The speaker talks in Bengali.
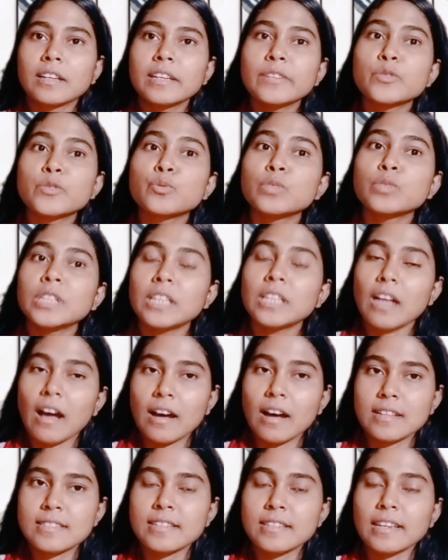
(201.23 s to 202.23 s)
কিছুদিন
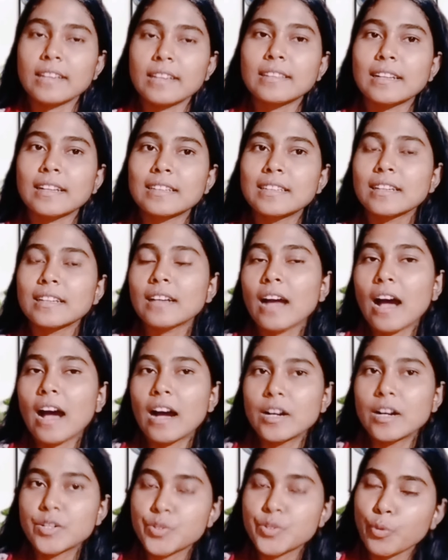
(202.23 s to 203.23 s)
আছে তার ঠিক
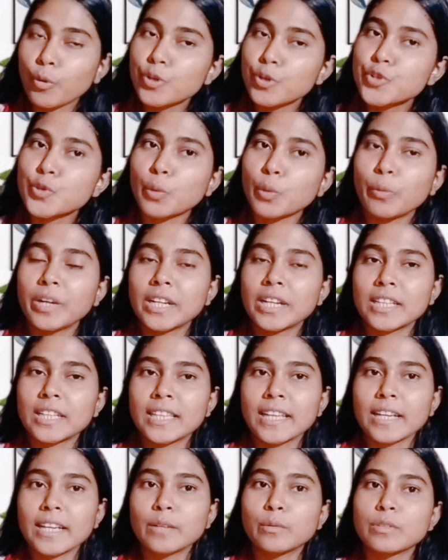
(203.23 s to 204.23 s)
ওই সময়টা
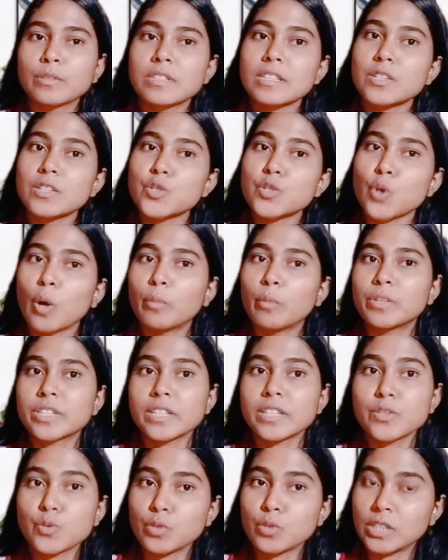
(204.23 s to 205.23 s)
থেকে হচ্ছে ছ
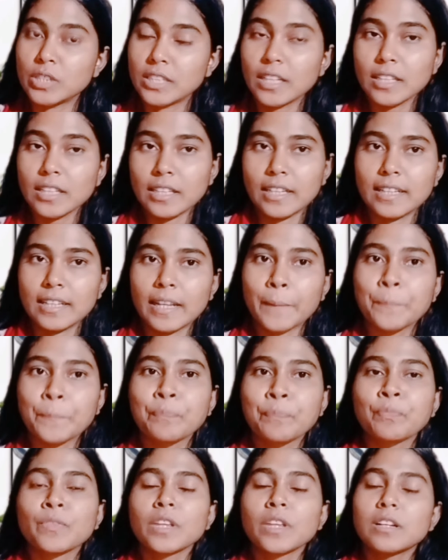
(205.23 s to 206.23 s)
মাসের ছুটিটা নিয়ে নেয়
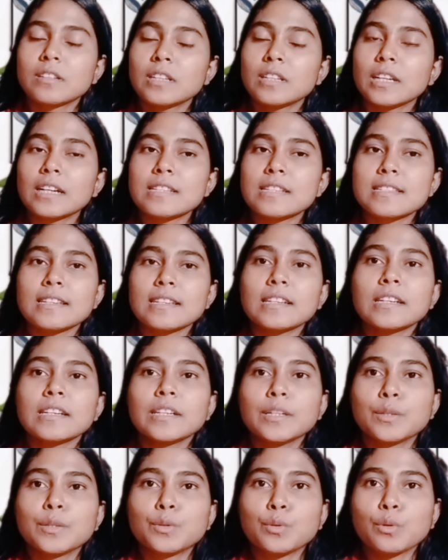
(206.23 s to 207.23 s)
ঠিক আছে
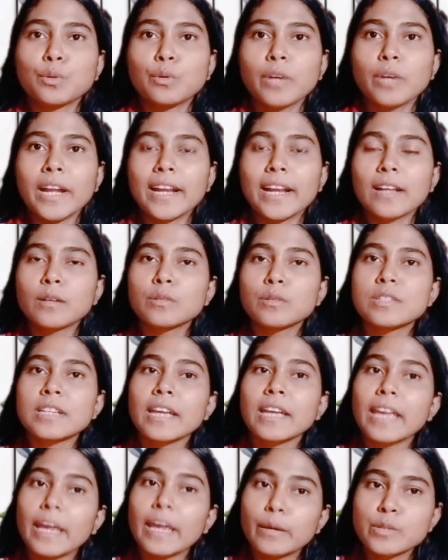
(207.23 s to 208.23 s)
তো এটা
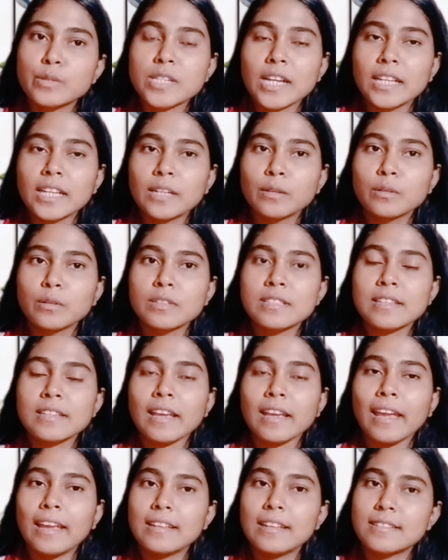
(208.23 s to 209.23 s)
হচ্ছে কেউ চাইলে
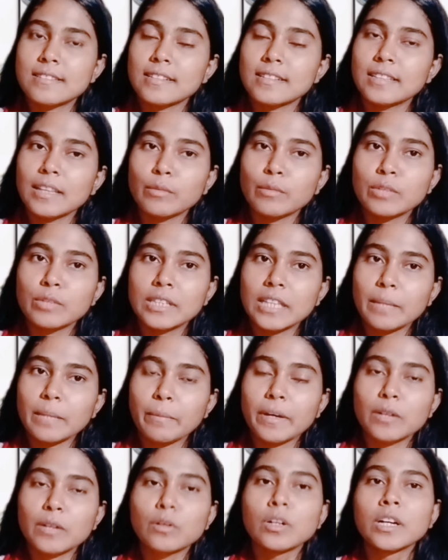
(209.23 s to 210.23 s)
হচ্ছে এনসিতেও নিতে
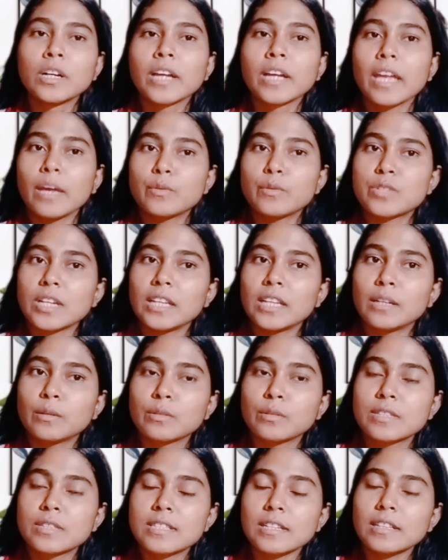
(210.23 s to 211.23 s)
পারো কেউ চাইলে
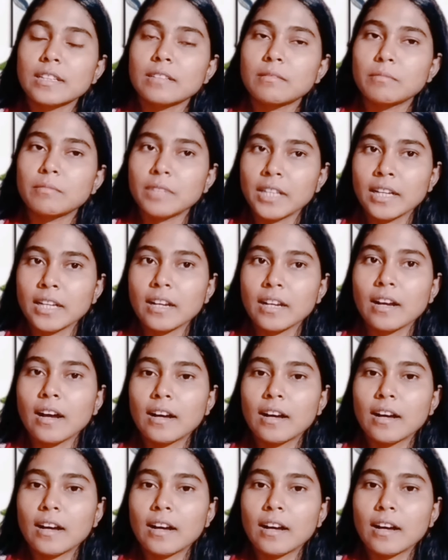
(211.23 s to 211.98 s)
হচ্ছে মানে